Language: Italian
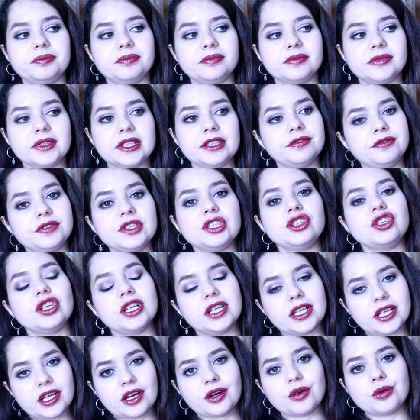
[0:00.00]

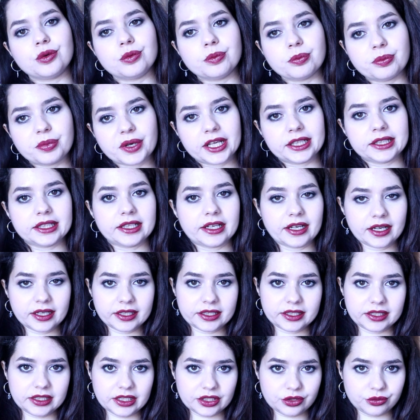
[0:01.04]
difficile da comprendere
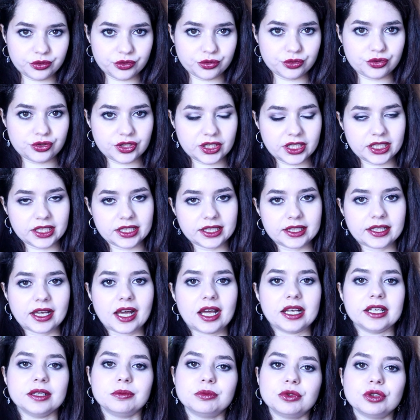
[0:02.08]
anche da noi
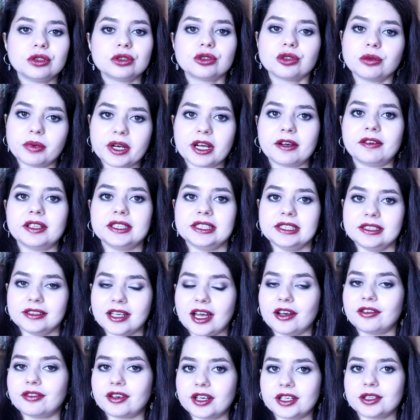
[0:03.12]
occidentali, è molto brava de- a
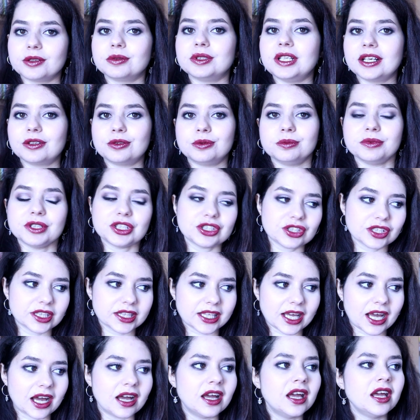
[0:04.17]
fare quella
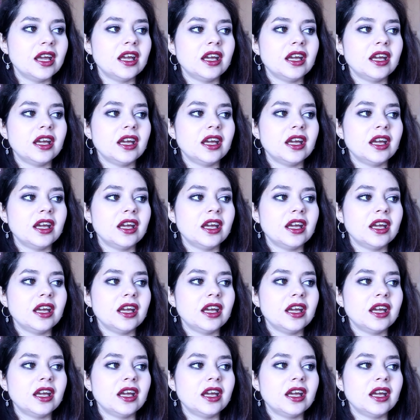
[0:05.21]
comicità